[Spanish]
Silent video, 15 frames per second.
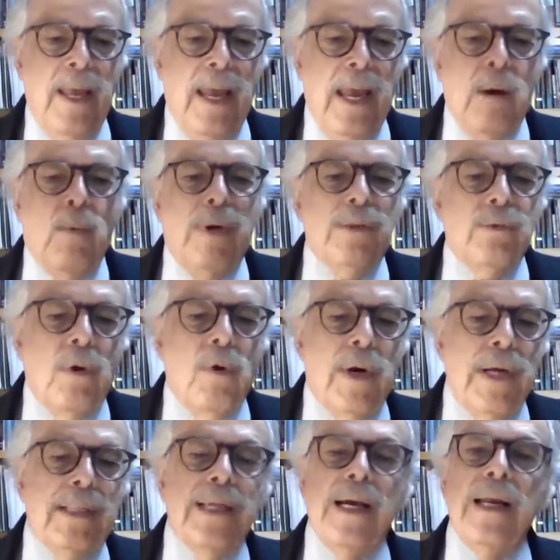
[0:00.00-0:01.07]
En cuanto a los
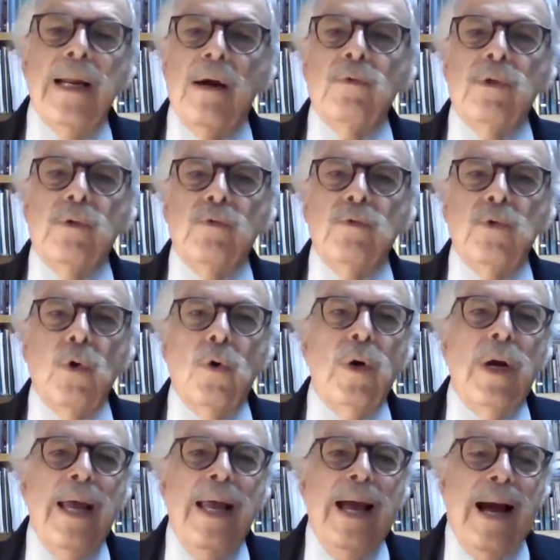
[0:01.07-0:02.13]
que están en la
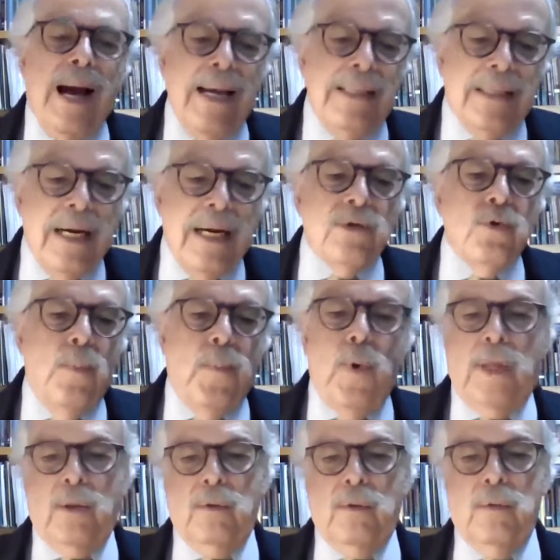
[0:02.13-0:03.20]
Constitución, hay tres
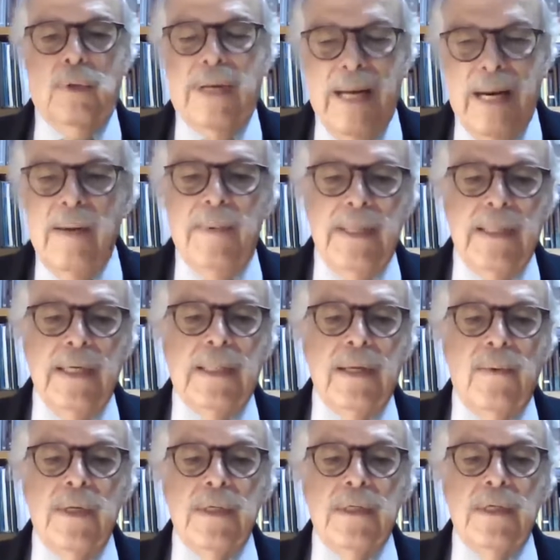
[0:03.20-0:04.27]
supuestos claramente
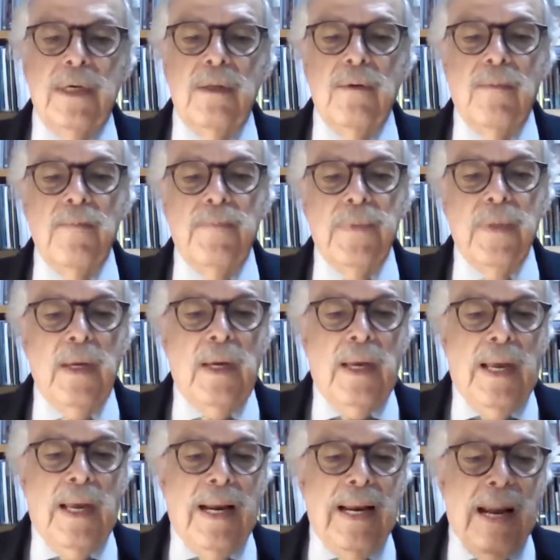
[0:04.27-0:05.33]
establecidos.
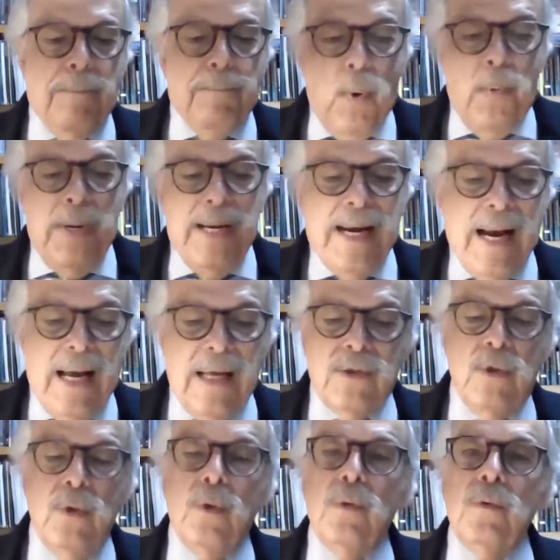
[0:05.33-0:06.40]
La
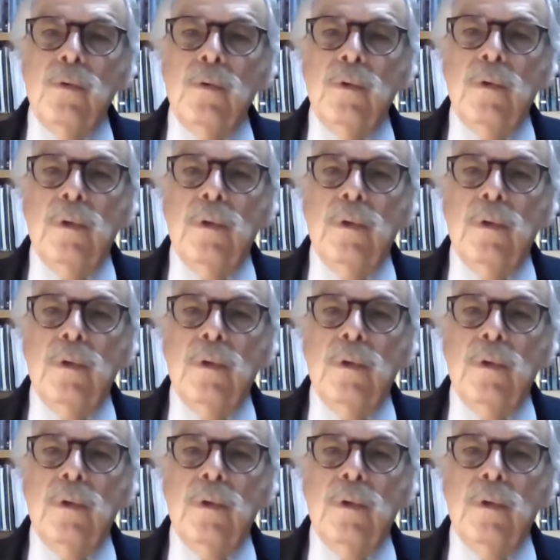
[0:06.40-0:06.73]
publicación,